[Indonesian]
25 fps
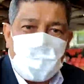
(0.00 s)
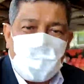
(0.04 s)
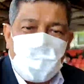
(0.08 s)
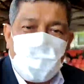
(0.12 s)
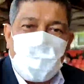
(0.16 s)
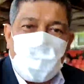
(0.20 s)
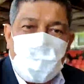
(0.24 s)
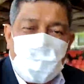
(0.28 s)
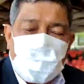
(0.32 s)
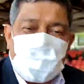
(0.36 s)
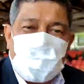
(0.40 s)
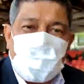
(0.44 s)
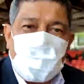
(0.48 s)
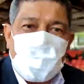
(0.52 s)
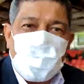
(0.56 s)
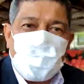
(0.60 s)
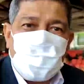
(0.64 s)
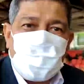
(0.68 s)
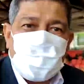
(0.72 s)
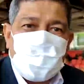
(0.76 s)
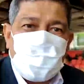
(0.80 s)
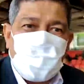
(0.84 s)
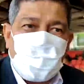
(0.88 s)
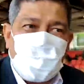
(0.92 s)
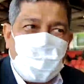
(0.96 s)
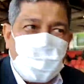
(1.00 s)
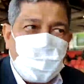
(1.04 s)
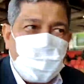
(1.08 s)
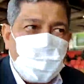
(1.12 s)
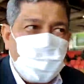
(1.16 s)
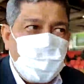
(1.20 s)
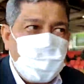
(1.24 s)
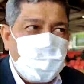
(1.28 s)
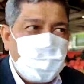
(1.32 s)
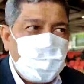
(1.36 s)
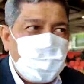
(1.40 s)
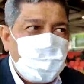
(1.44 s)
Kulit kayu masoya